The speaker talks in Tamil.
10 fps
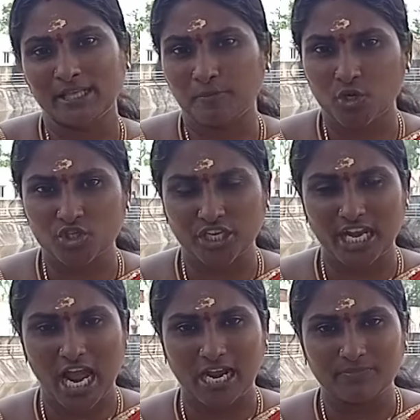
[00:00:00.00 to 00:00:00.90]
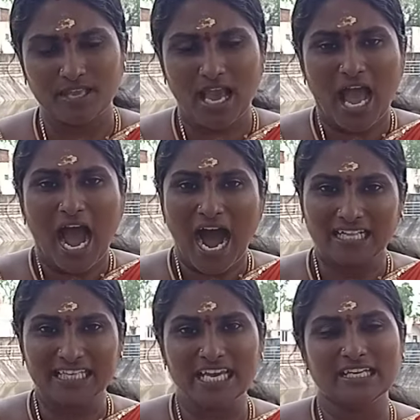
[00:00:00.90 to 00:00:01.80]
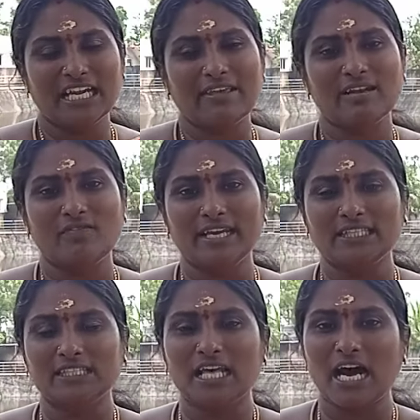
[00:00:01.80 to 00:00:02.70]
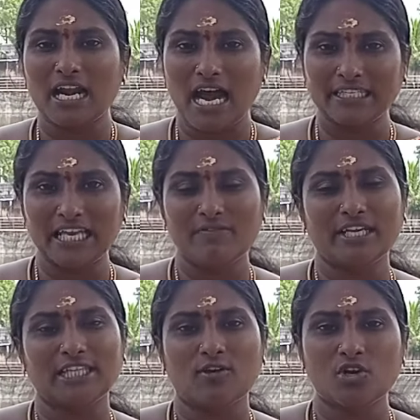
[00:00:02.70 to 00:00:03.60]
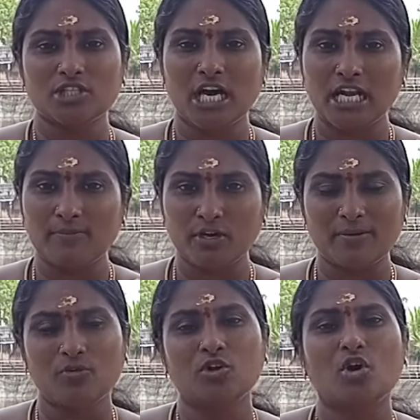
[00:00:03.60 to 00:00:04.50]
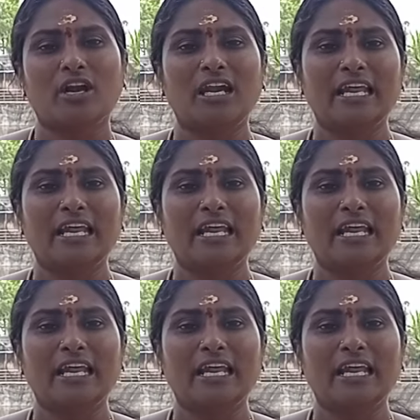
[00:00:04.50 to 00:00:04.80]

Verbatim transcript: அதை புரிஞ்சுக்கிறாங்க அதை நினைவில் வைத்து தான் அதை வைத்து தான் நம்முடைய முன்னோர்கள்